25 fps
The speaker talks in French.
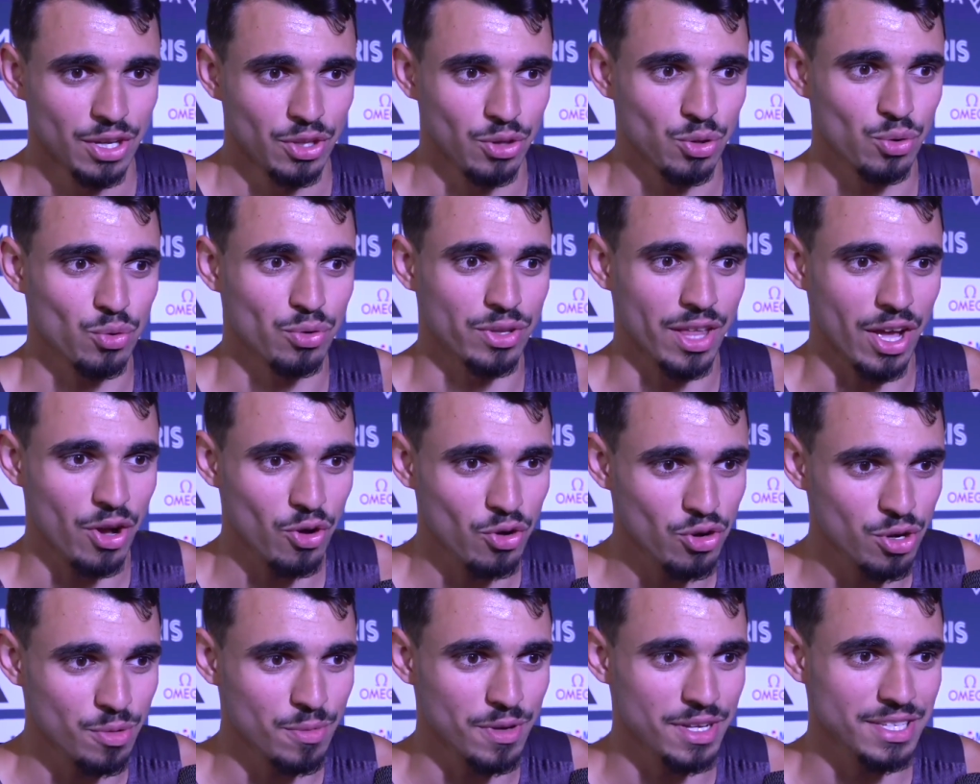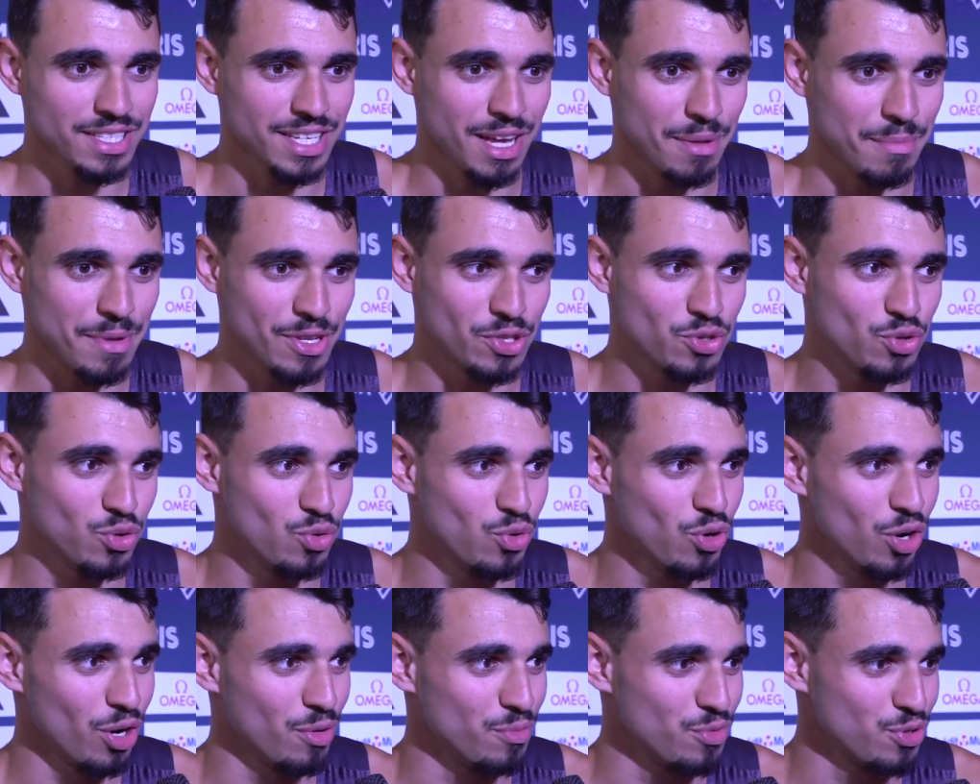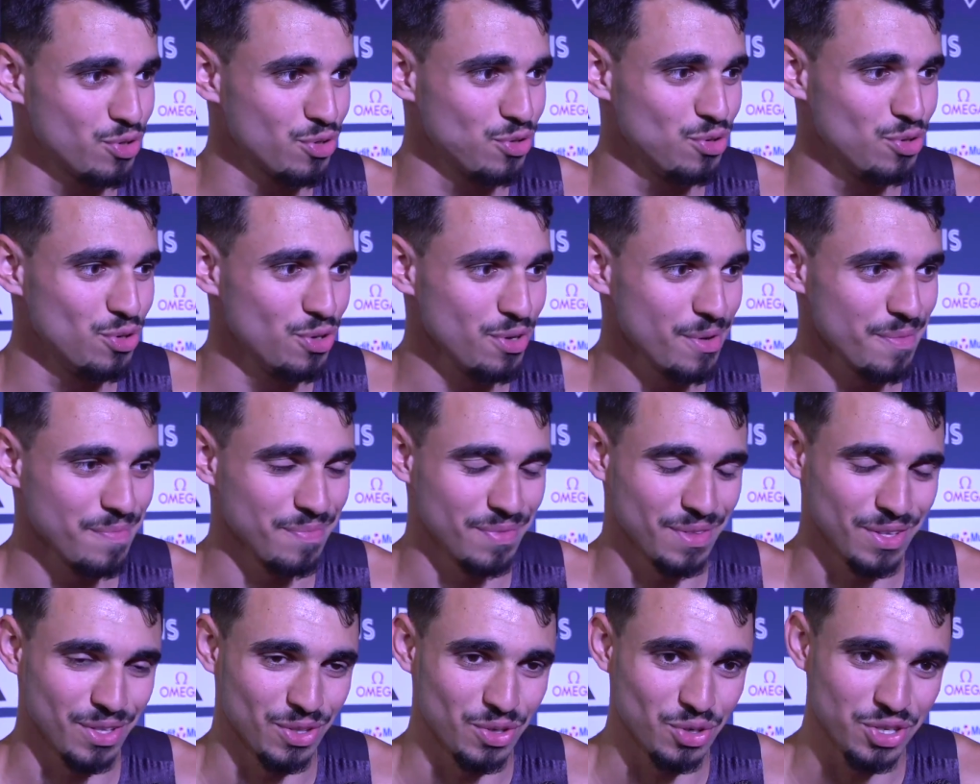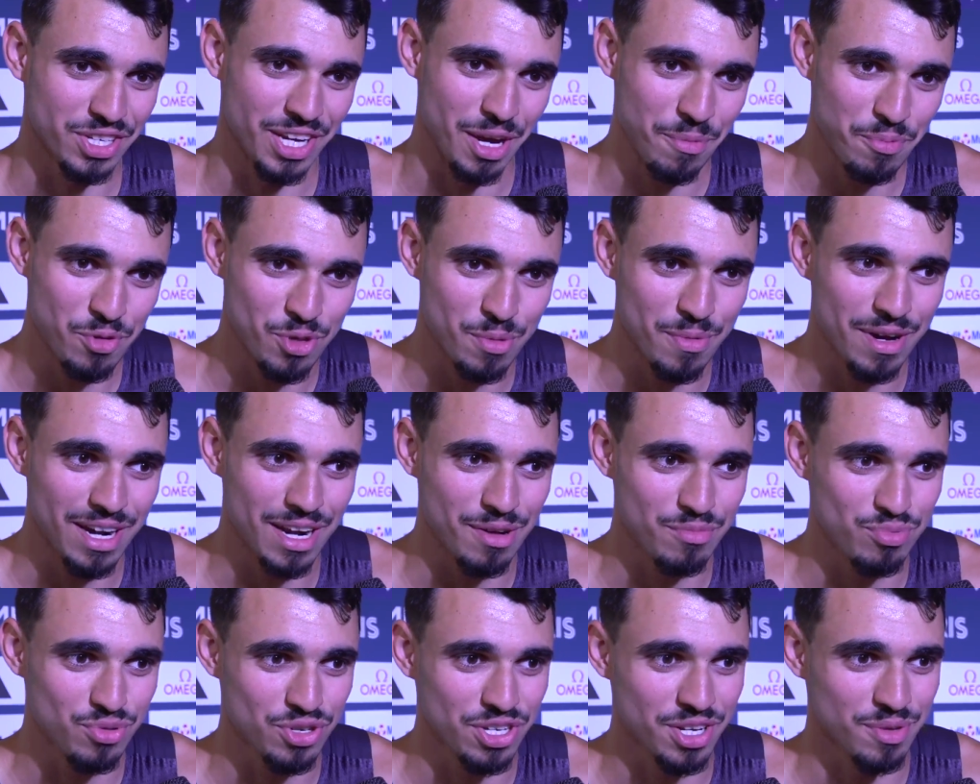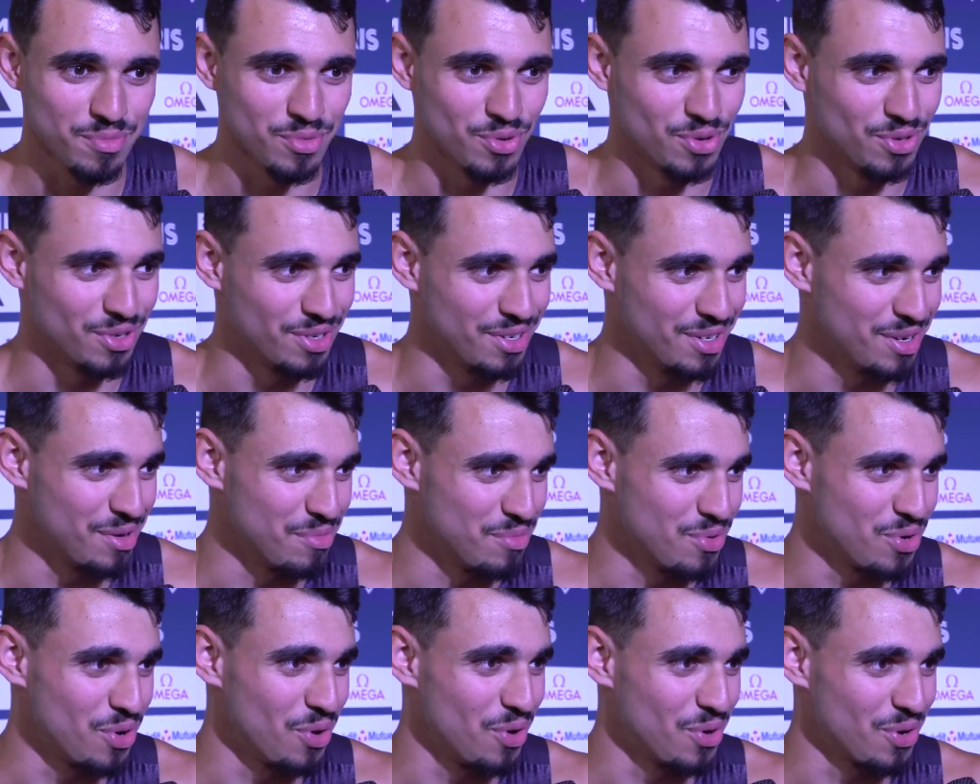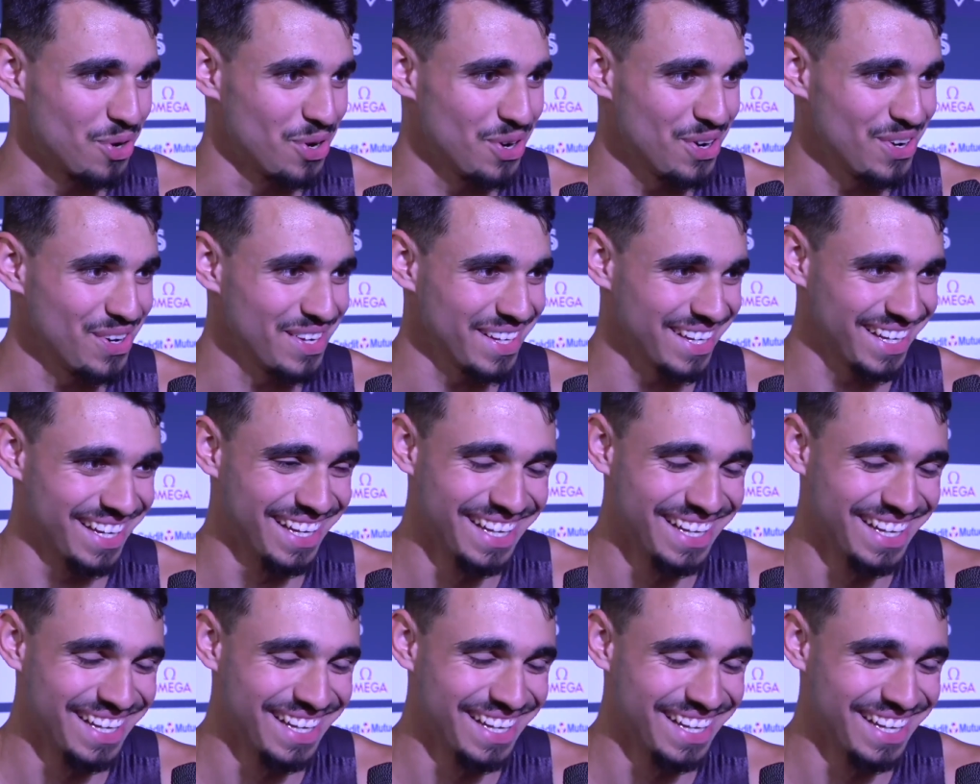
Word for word: Donc on a recommencé à mettre du lourd en muscu. Donc j'ai un peu de mal à bouger mon, grand corps.